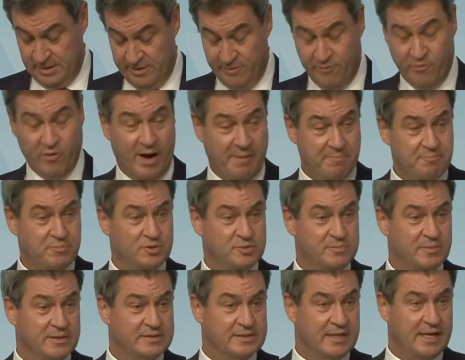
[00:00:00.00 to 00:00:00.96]
Vorab muss
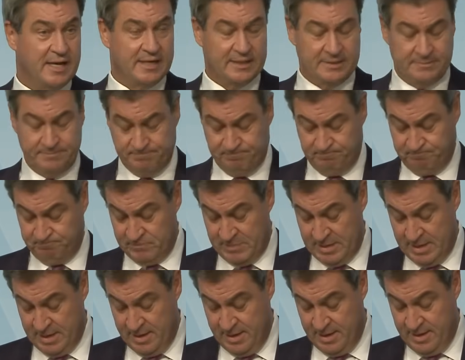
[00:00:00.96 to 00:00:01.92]
man sagen,
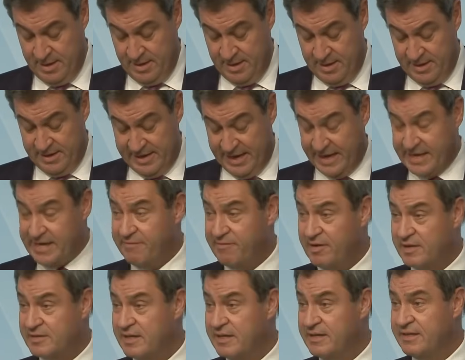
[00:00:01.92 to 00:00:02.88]
leider
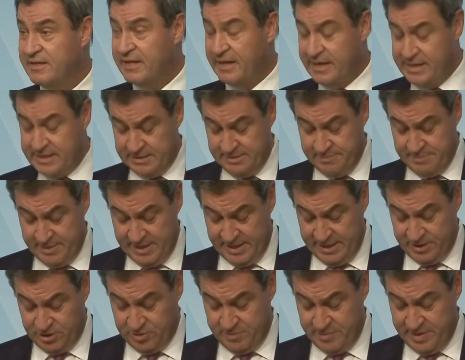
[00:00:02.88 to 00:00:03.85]
war sein
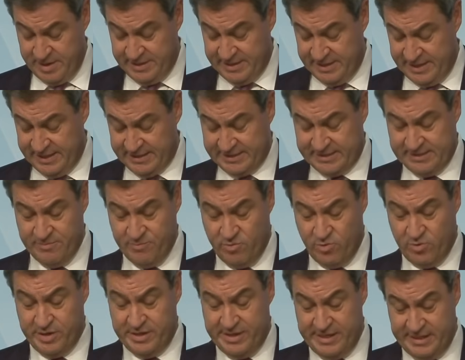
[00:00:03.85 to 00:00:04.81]
Krisenmanagement der letzten
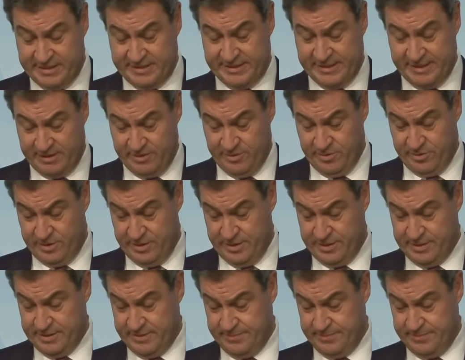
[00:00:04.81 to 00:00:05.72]
Woche nicht sehr glücklich.